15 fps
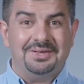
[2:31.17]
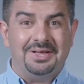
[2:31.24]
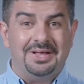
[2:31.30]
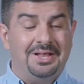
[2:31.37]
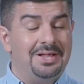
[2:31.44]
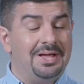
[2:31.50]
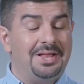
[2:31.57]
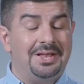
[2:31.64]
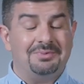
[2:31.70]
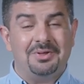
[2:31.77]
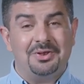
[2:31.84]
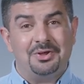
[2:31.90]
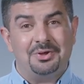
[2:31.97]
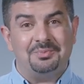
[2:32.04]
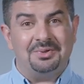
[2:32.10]
اللي احنا ما
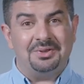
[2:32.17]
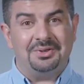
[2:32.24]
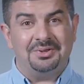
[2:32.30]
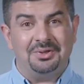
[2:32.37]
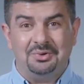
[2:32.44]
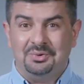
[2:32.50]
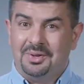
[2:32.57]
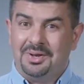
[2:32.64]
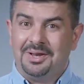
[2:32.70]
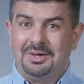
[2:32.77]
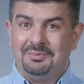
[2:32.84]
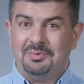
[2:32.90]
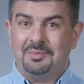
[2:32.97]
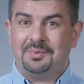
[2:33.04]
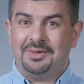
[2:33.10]
نؤمن انه
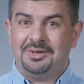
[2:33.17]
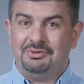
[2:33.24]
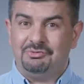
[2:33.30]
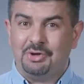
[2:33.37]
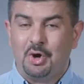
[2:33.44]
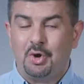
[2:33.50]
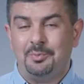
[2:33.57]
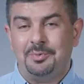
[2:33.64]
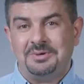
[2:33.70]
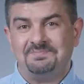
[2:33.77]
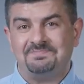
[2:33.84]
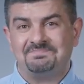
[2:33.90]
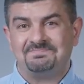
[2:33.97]
الله ممكن يجاوبنا